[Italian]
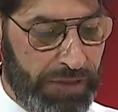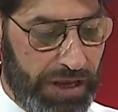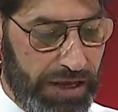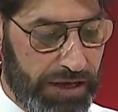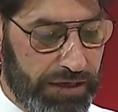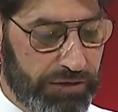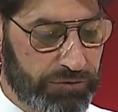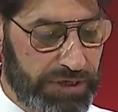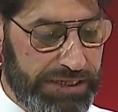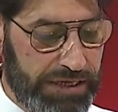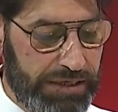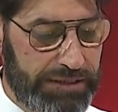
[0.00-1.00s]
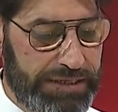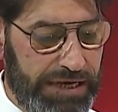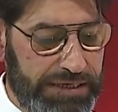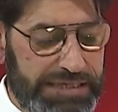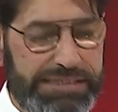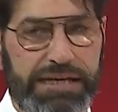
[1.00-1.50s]
e il lunedì
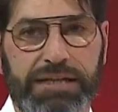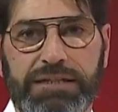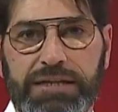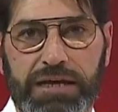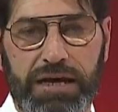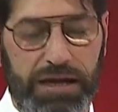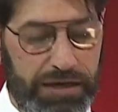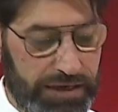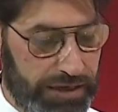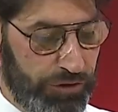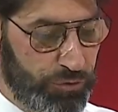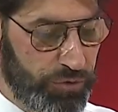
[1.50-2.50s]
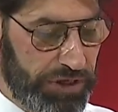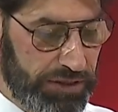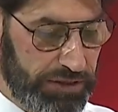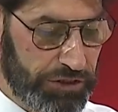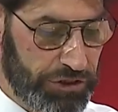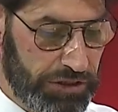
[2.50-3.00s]
dalle 7 alle
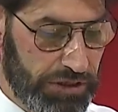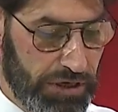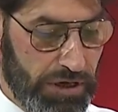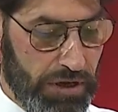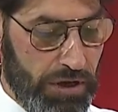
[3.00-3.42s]
15